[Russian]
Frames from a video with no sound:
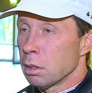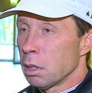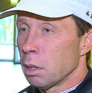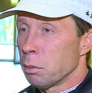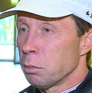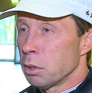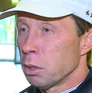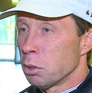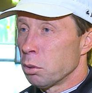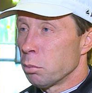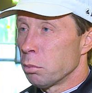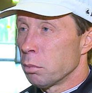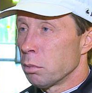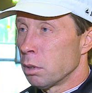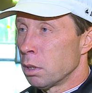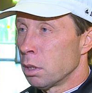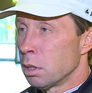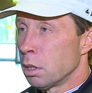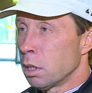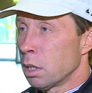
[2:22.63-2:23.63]
Там все
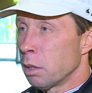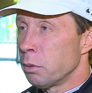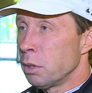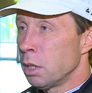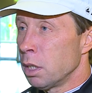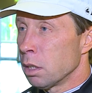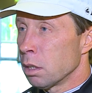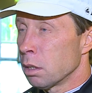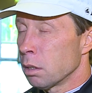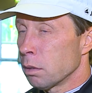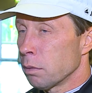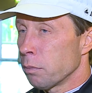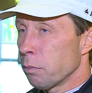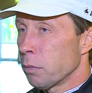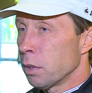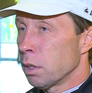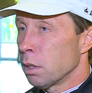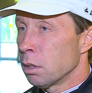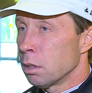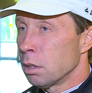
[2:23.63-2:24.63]
равно э, ровнее,
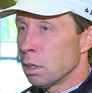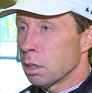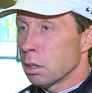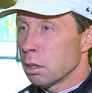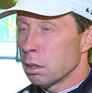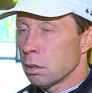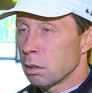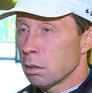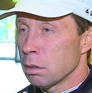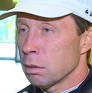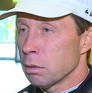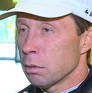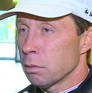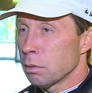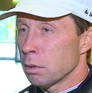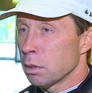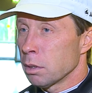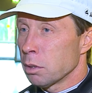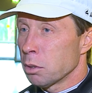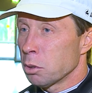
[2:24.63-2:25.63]
и даже
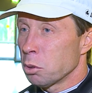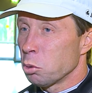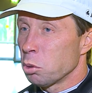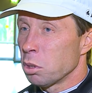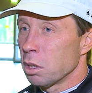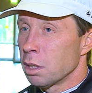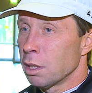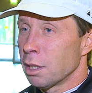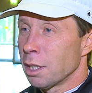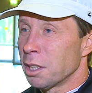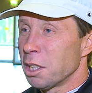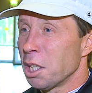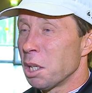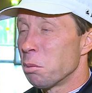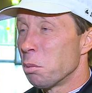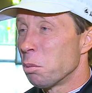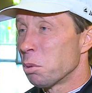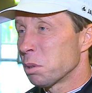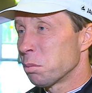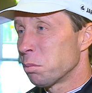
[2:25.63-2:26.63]
что-то они хотели
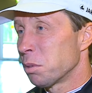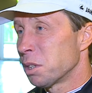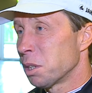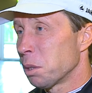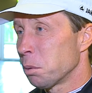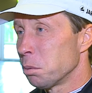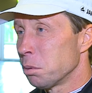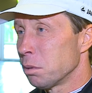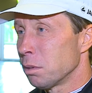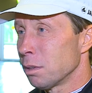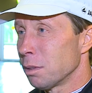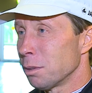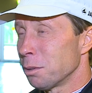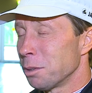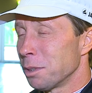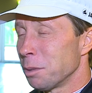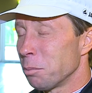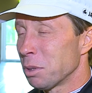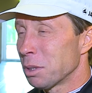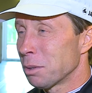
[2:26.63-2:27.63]
бы, может, подчеркнуть, но
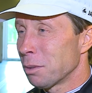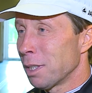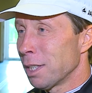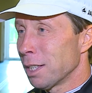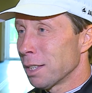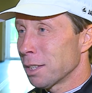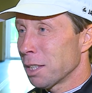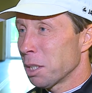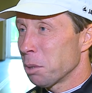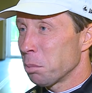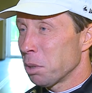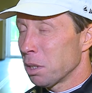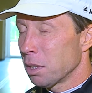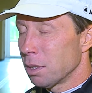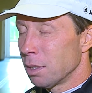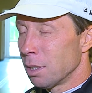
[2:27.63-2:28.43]
не позволяет, скажем так,